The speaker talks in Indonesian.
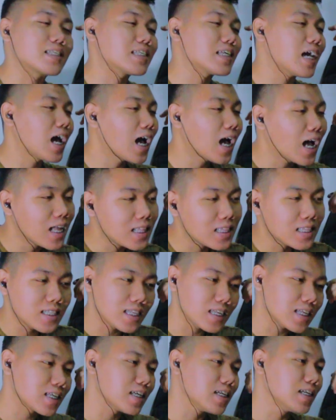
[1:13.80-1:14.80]

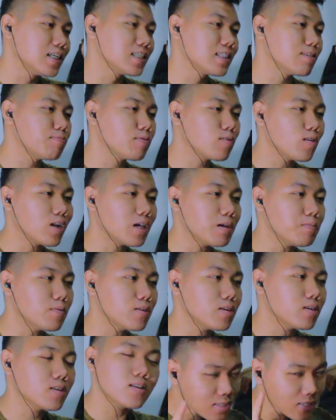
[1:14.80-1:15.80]
cantik tapi kok
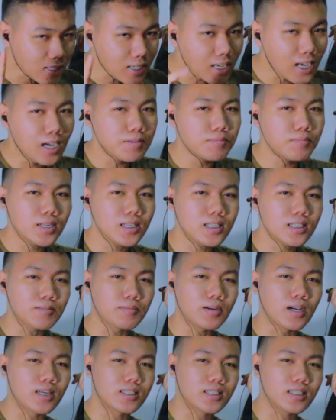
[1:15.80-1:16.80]
lemon enggak mari kita
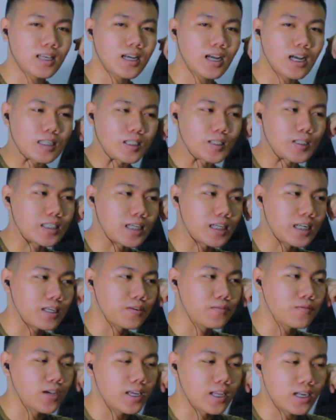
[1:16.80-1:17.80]
bahas ya kasus yang
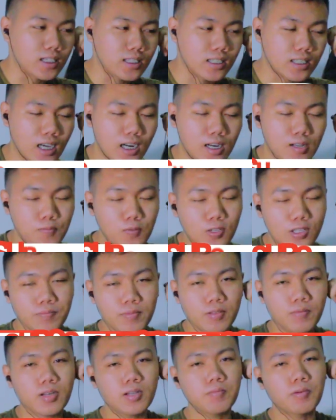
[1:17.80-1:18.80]
lagi viral sekarang buat
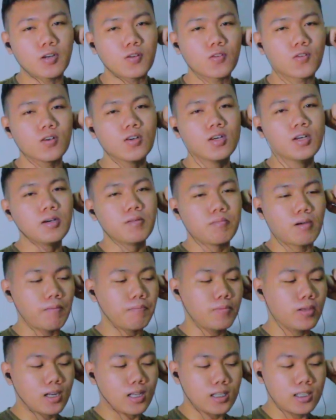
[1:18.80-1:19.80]
teman-teman yang baru
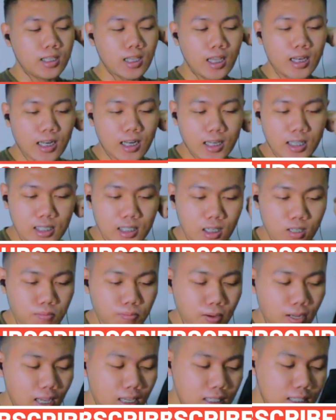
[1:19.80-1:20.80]
mampir ke channelnya jangan
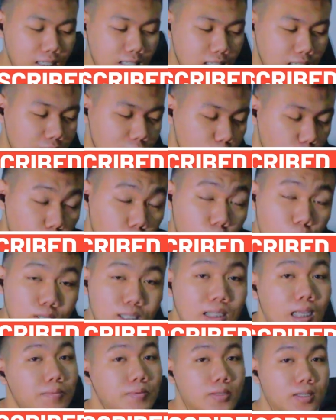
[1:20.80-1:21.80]
lupa guys diklik tombol
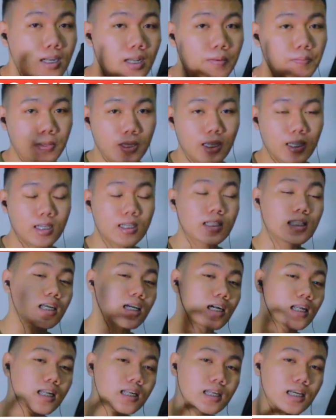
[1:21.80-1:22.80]
subscribe-nya
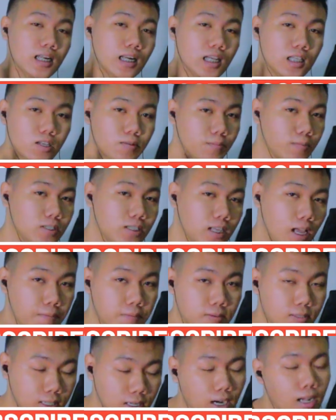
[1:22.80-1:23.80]
ketika kalian ngeklik tombol
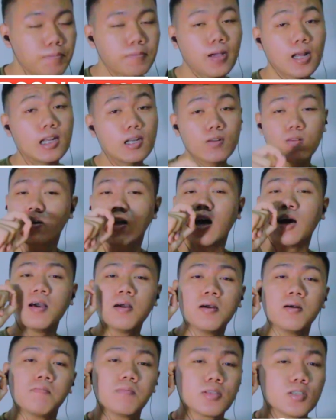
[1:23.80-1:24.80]
subscribe kalian udah
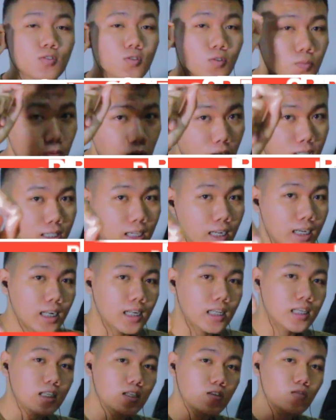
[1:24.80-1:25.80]
mensupport channel
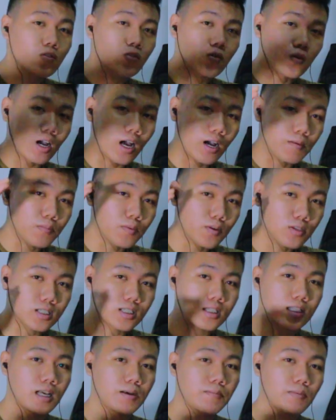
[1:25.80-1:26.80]
ini untuk upload
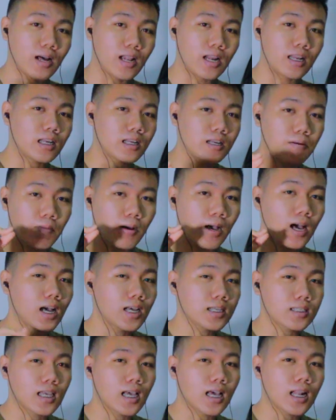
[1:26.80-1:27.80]
setiap hari
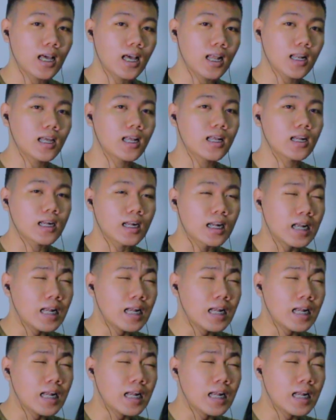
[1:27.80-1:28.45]
ngebahas hal-hal yang